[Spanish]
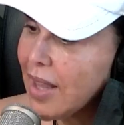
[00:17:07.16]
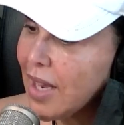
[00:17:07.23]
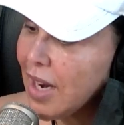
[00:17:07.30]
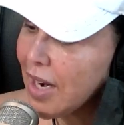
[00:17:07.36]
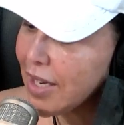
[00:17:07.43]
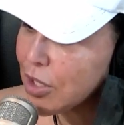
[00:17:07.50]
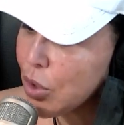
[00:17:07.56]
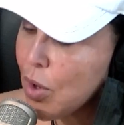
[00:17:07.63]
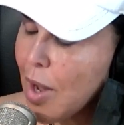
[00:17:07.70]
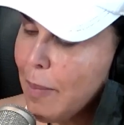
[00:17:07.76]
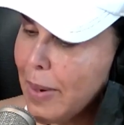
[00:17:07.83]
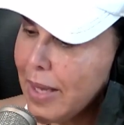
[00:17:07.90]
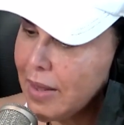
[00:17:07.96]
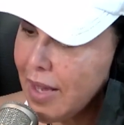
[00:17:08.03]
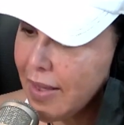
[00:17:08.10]
de la lección
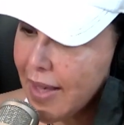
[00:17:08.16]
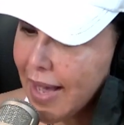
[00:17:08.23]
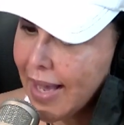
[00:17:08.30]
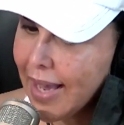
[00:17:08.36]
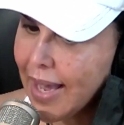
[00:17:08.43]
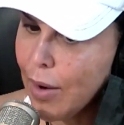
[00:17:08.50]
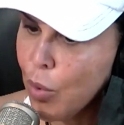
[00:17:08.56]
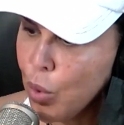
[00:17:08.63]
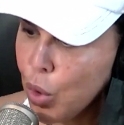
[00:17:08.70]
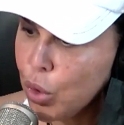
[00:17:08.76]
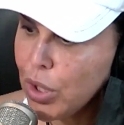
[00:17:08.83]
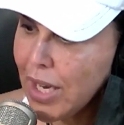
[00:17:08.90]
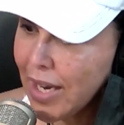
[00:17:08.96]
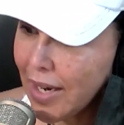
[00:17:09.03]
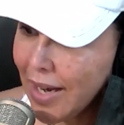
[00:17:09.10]
aprendida es que uno
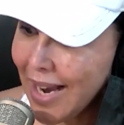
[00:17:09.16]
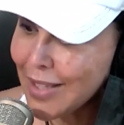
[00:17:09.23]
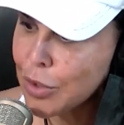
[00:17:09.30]
tiene a